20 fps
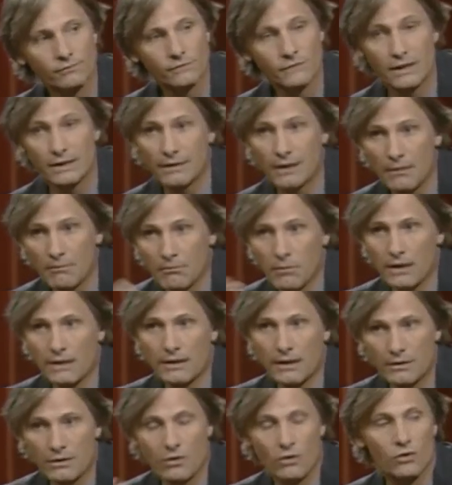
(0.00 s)
si están
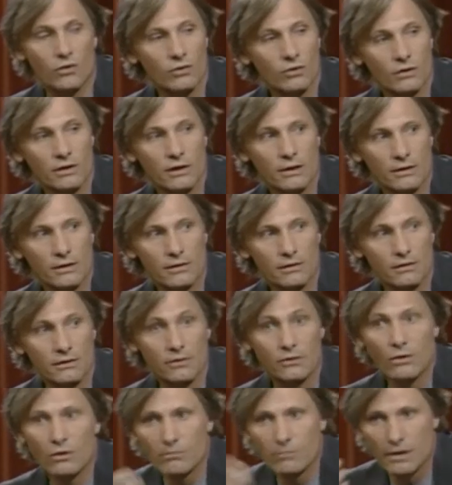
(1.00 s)
pasando cosas, si
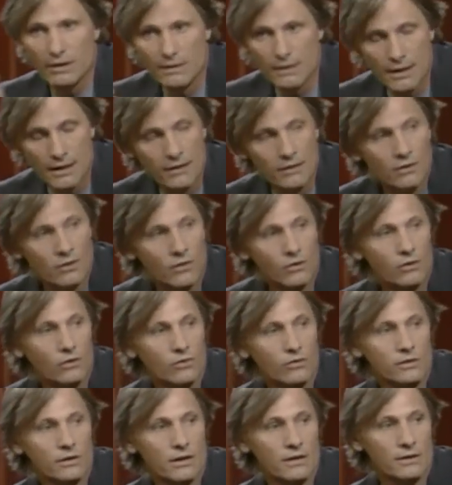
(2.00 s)
estoy pensando
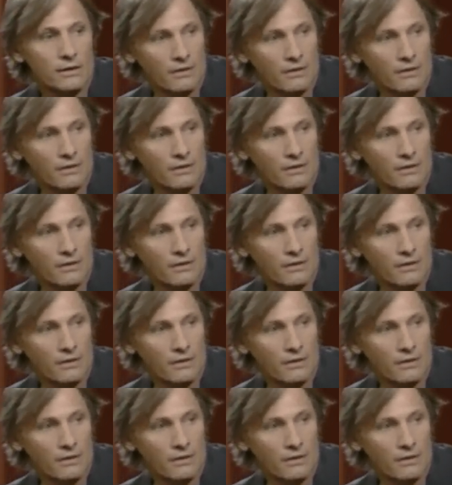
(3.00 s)
cosas,